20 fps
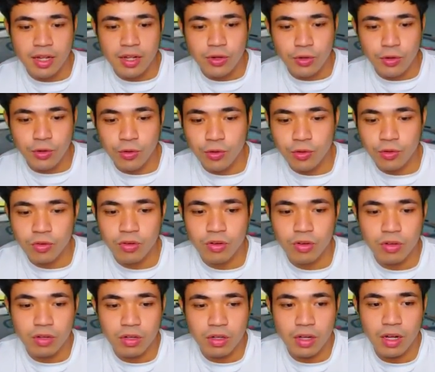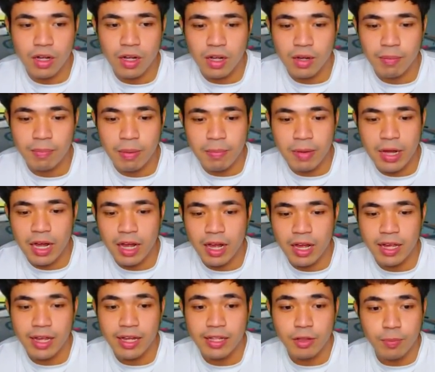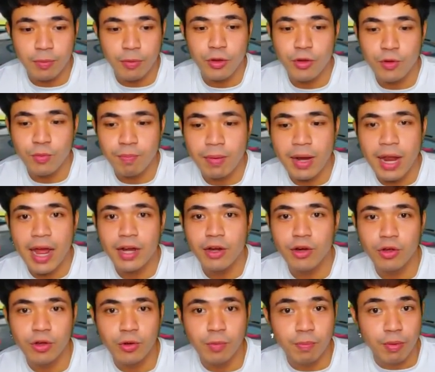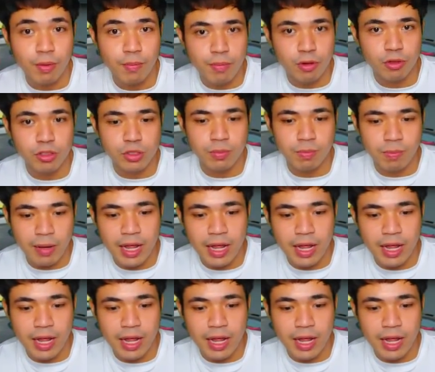ng uh, ah, pabahay. Ito po yung plano, yung proposed